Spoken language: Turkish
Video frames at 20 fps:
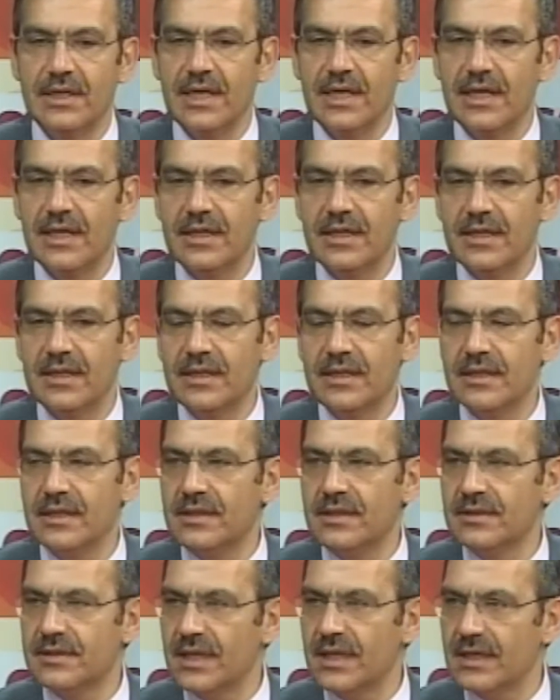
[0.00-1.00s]
e,
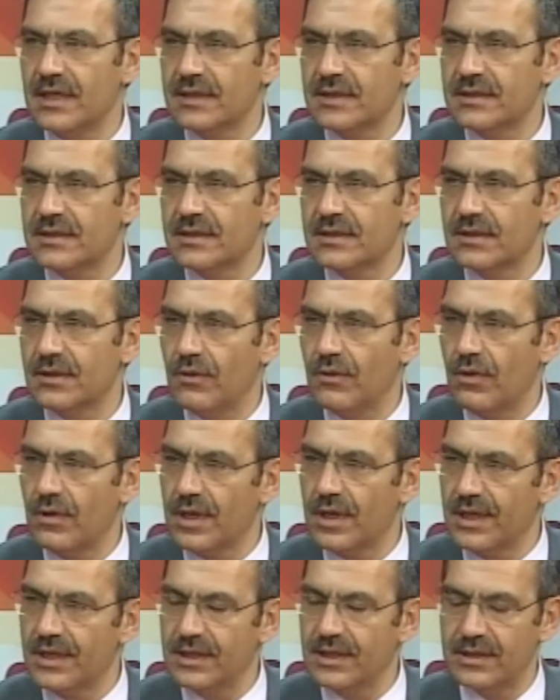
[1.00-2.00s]
internet
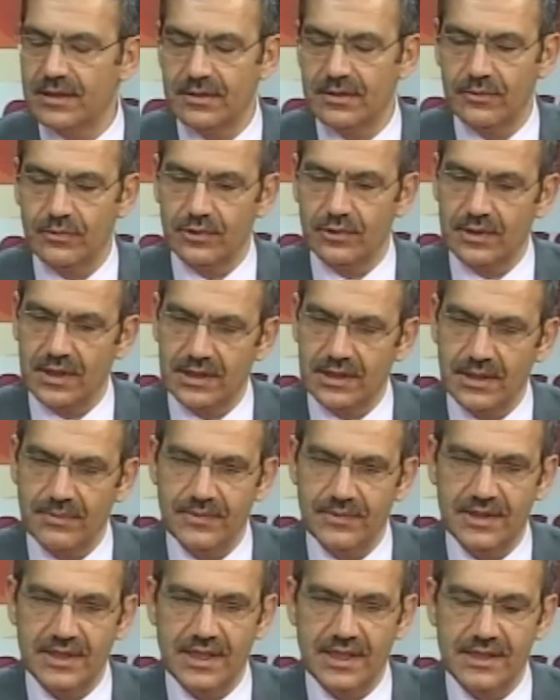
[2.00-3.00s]
olayı e, bunlardan
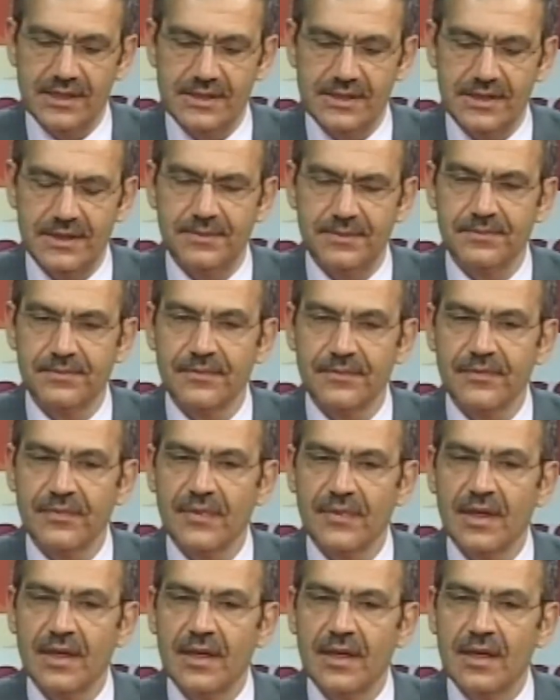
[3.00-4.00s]
bir tanesi.
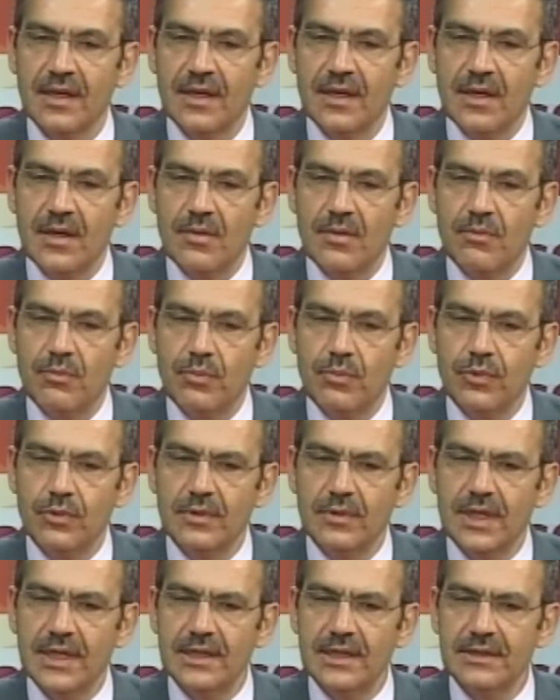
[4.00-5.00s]

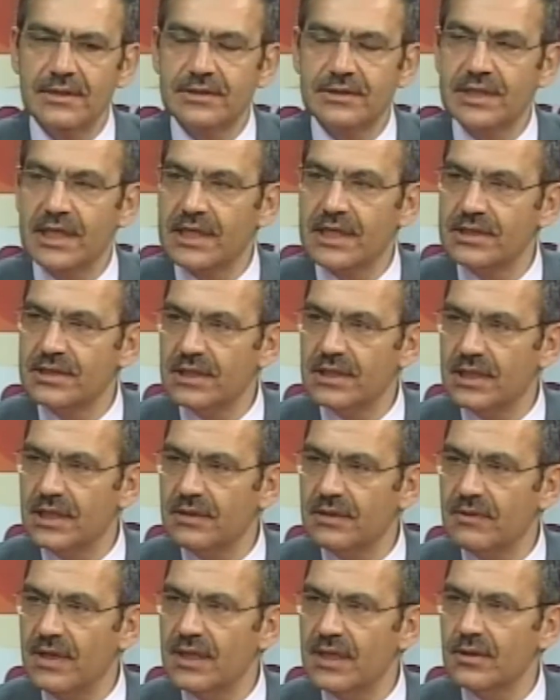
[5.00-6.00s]
Bunların
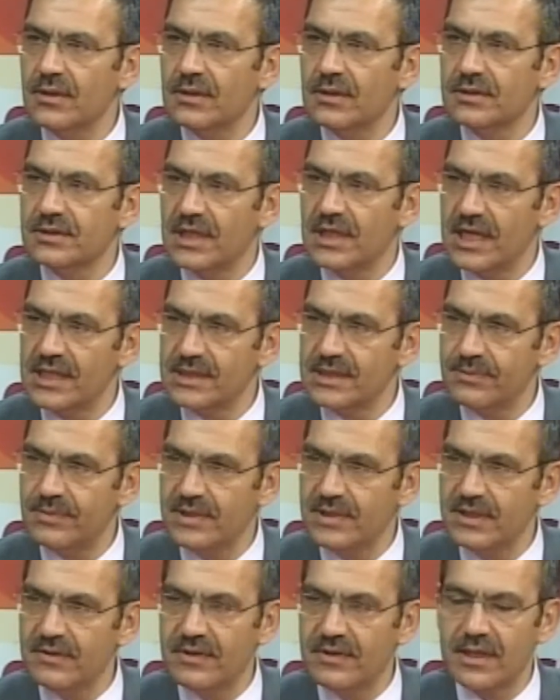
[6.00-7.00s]
çekiciliği var,
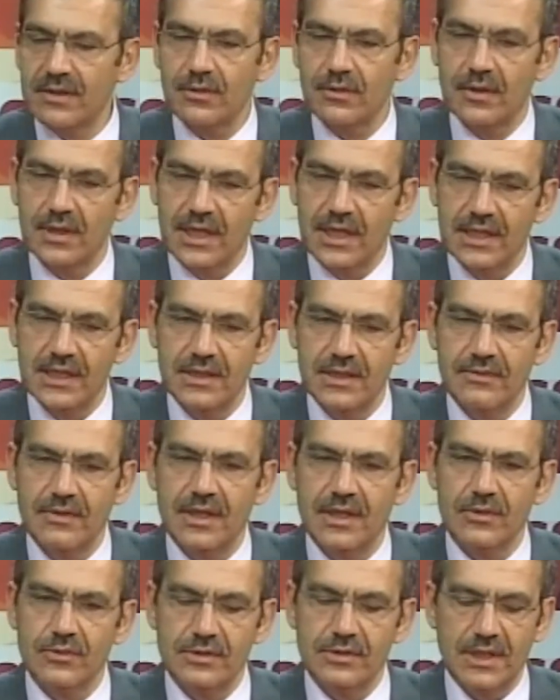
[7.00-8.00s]
cazipliği var, kolaylığı
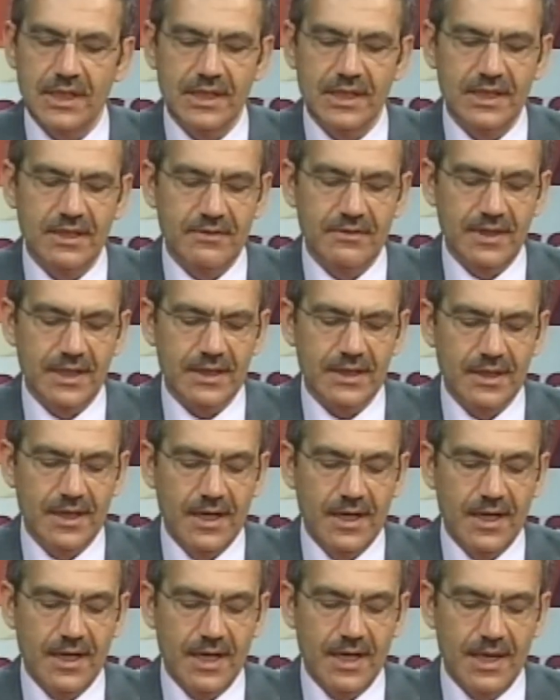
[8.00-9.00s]
var, güzelliği var.
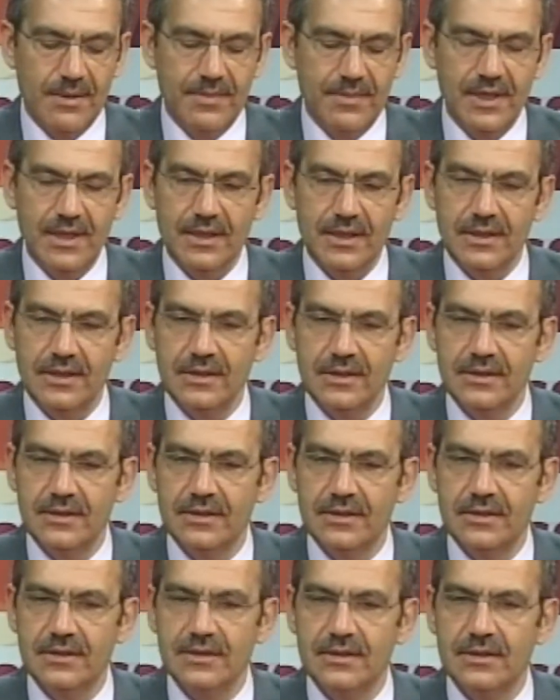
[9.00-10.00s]
Ama
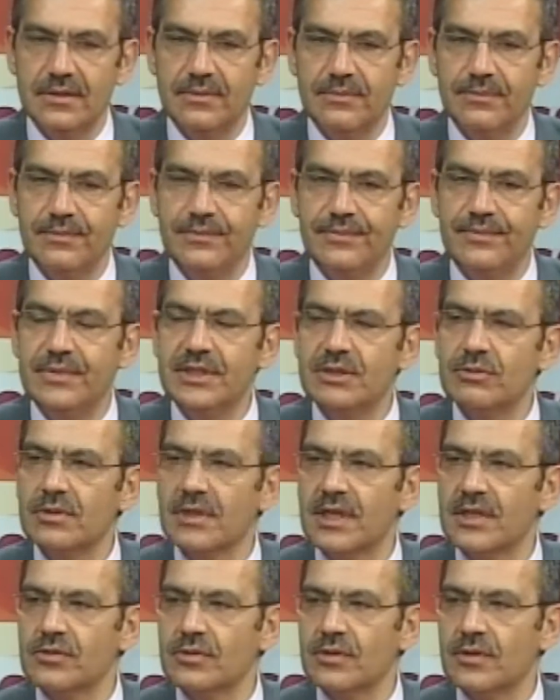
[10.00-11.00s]
e, bir
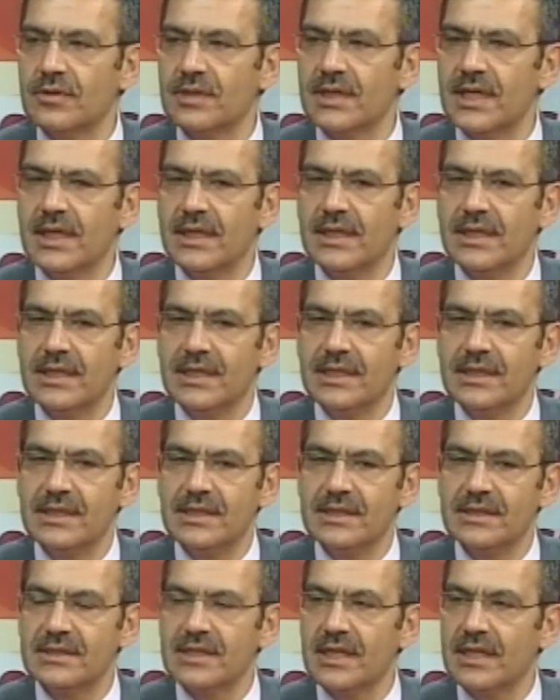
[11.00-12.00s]
süre sonra
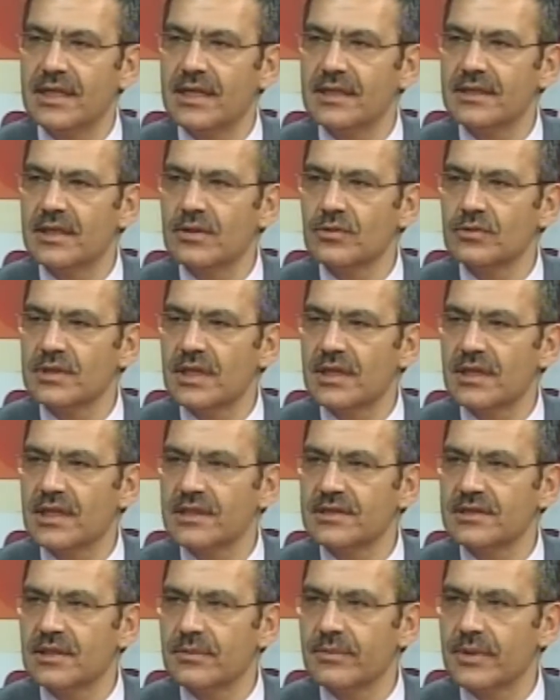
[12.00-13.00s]
insanlardan
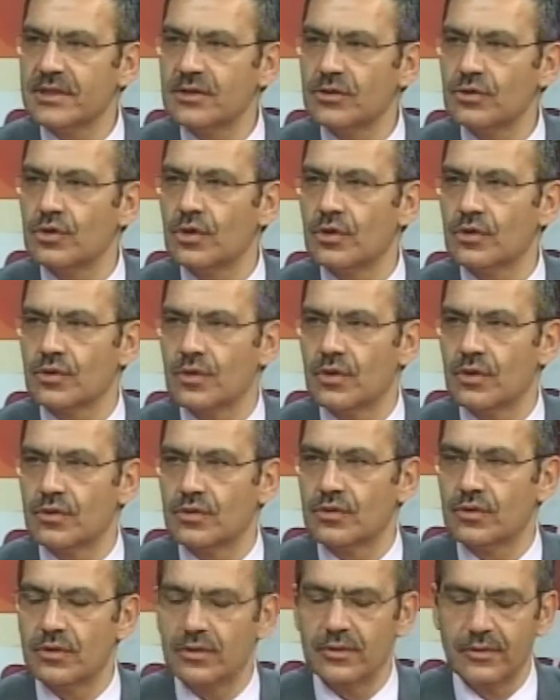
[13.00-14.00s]
uzaklaştırması söz
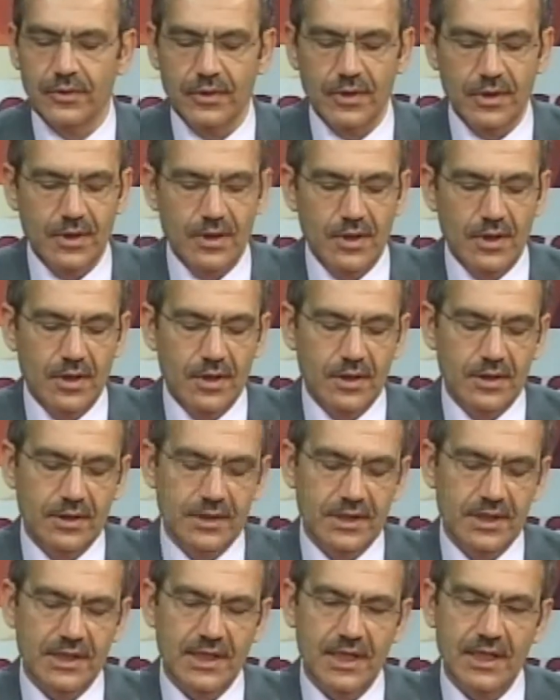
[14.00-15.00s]
konusu. Hı hı.
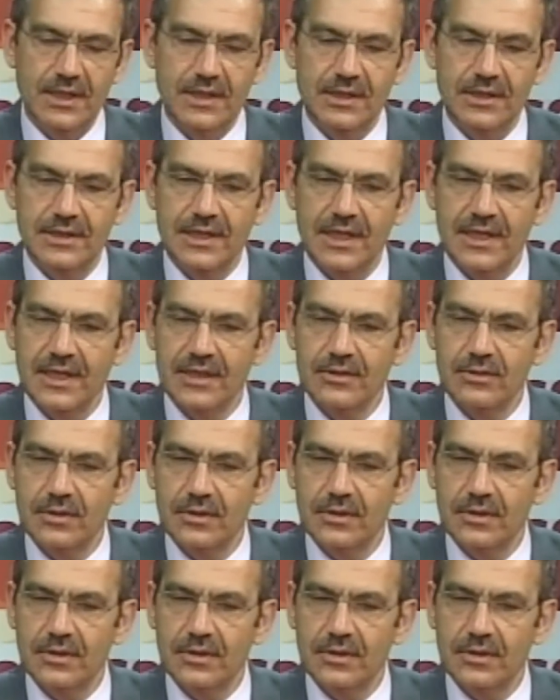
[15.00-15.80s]
Yine internet e,